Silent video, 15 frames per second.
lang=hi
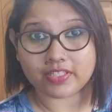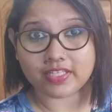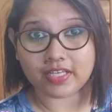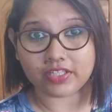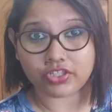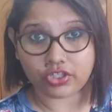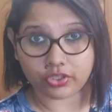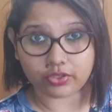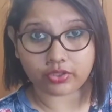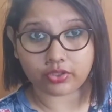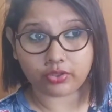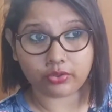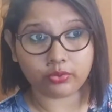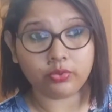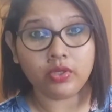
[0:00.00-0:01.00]
के साथ शेयर
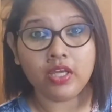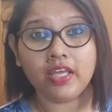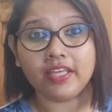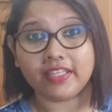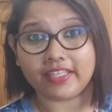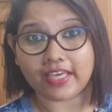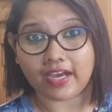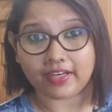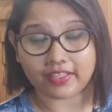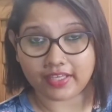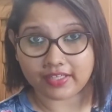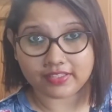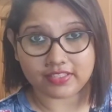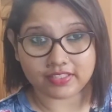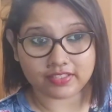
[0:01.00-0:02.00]
कर दूं क्या
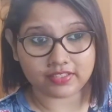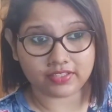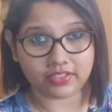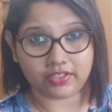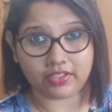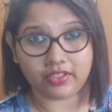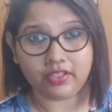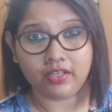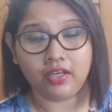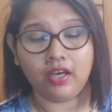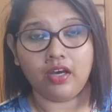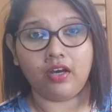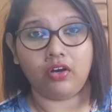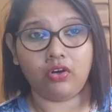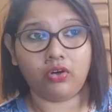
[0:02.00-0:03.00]
क्या चीज चाहिए
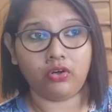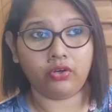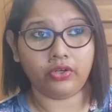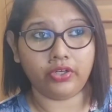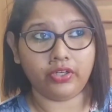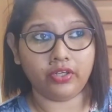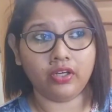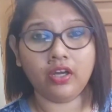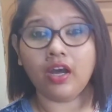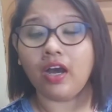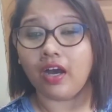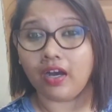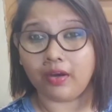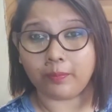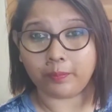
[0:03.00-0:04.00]
और
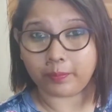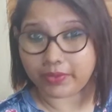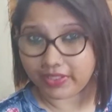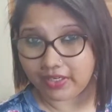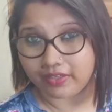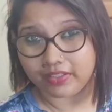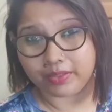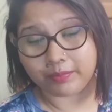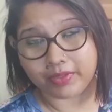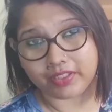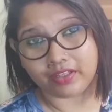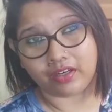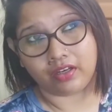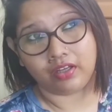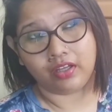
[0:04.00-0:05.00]
हाँ बिरयानी में
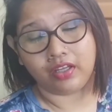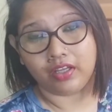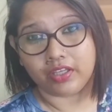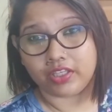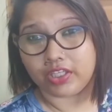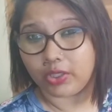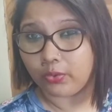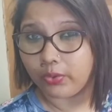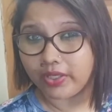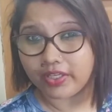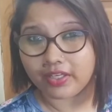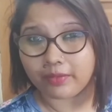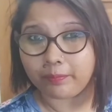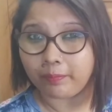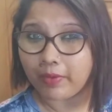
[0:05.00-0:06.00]
ना केवड़े
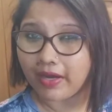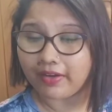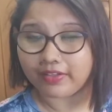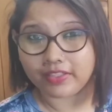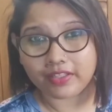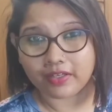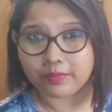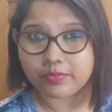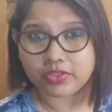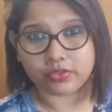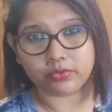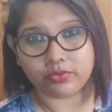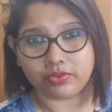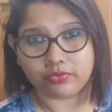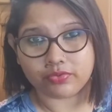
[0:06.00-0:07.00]
का पानी आप
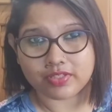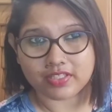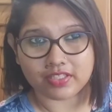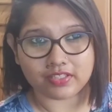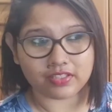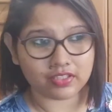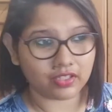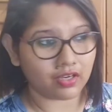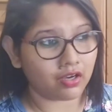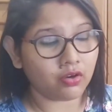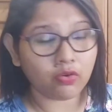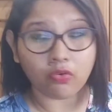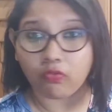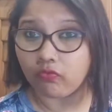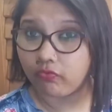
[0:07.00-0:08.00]
जरूर यूज कीजिएगा
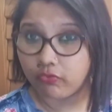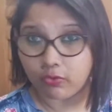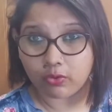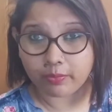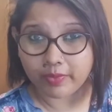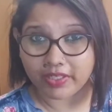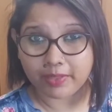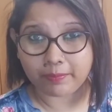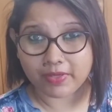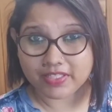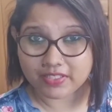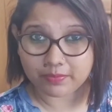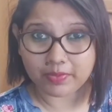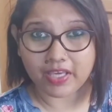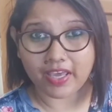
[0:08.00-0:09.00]
वो मेरे
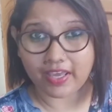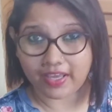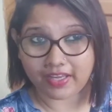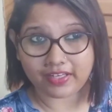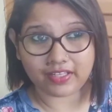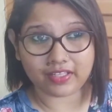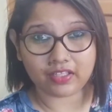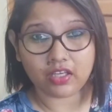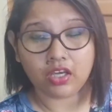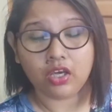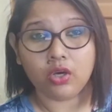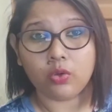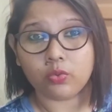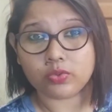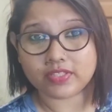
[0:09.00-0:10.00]
पास अभी है नहीं
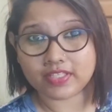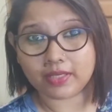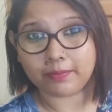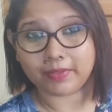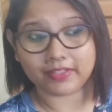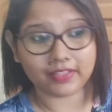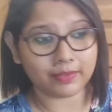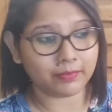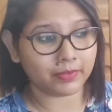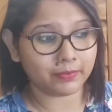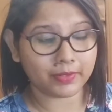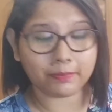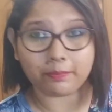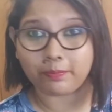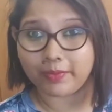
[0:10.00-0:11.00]
उसके बदले में
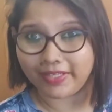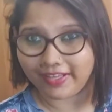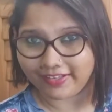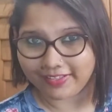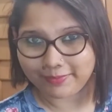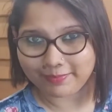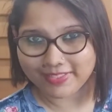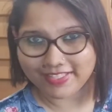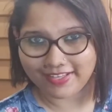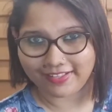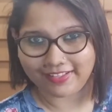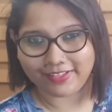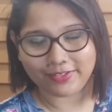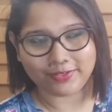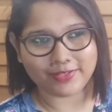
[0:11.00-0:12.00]
मैं बिरयानी
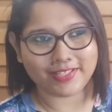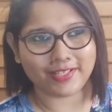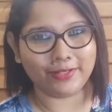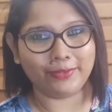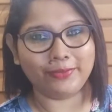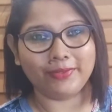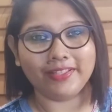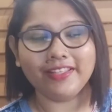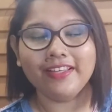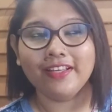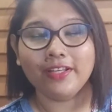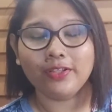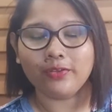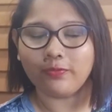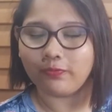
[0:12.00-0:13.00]
मसाला यूज करूंगी
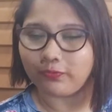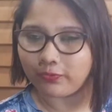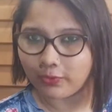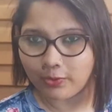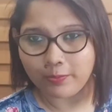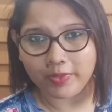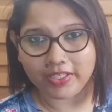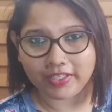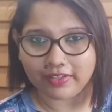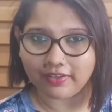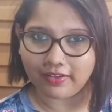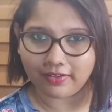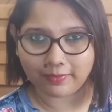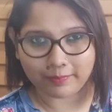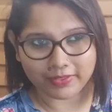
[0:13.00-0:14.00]
तो वो भी
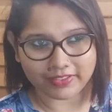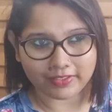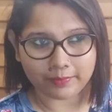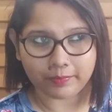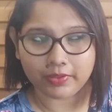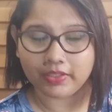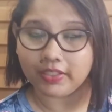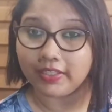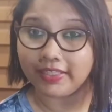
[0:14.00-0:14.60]
आ, मतलब